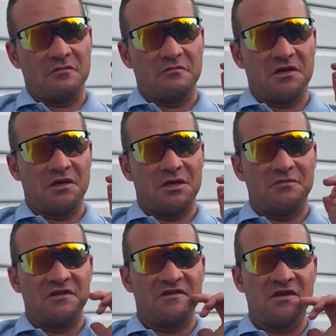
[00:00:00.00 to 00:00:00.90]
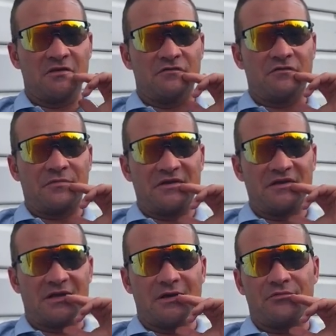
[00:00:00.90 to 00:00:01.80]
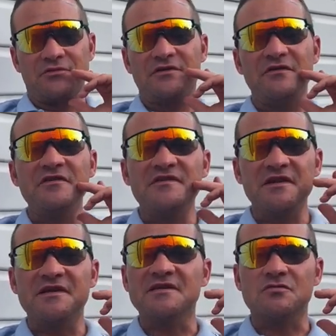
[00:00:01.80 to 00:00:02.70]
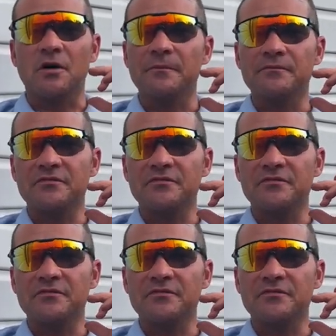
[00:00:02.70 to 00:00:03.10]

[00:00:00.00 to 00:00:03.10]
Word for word: mais mythique ne veut pas dire la plus difficile qui soit.